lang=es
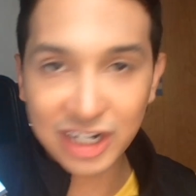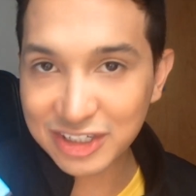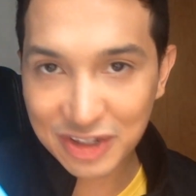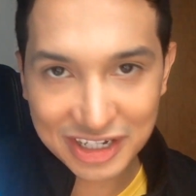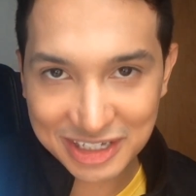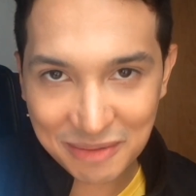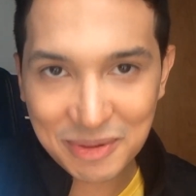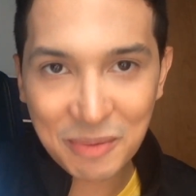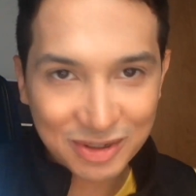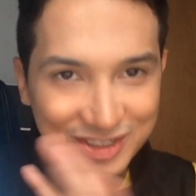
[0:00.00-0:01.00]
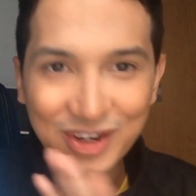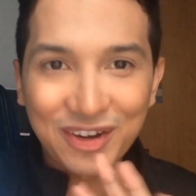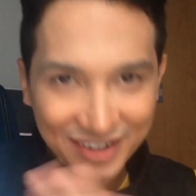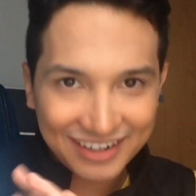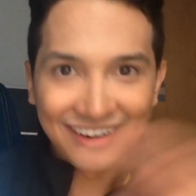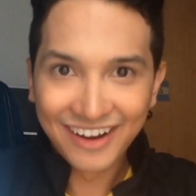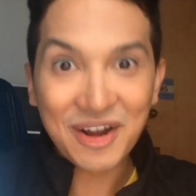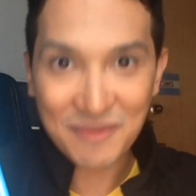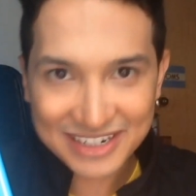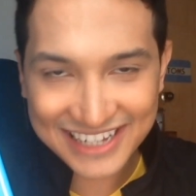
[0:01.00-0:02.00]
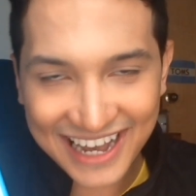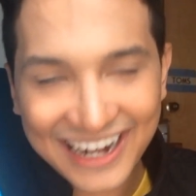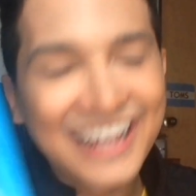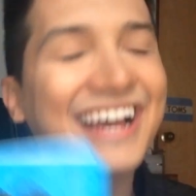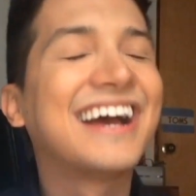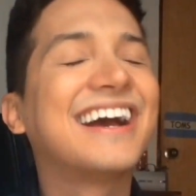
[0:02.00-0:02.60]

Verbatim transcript: no les estoy haciendo promoción comercial,